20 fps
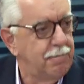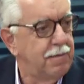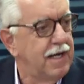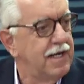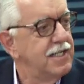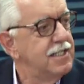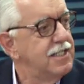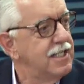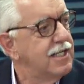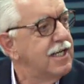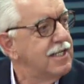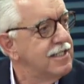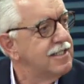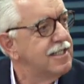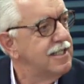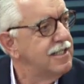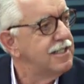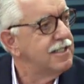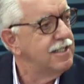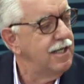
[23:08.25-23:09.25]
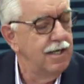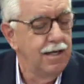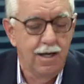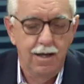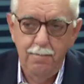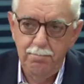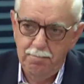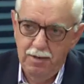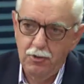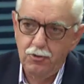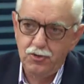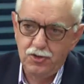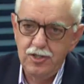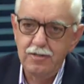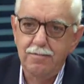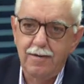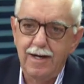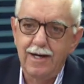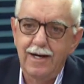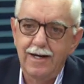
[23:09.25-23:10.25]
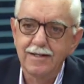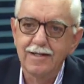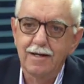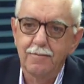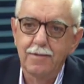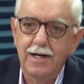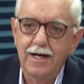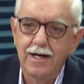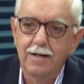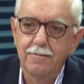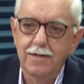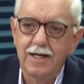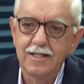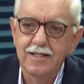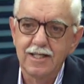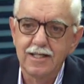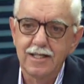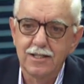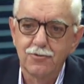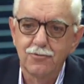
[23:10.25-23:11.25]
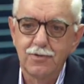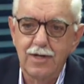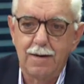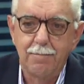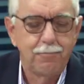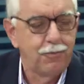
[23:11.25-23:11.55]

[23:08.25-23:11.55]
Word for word: para enriquecerse, pero sí va, va, a tener una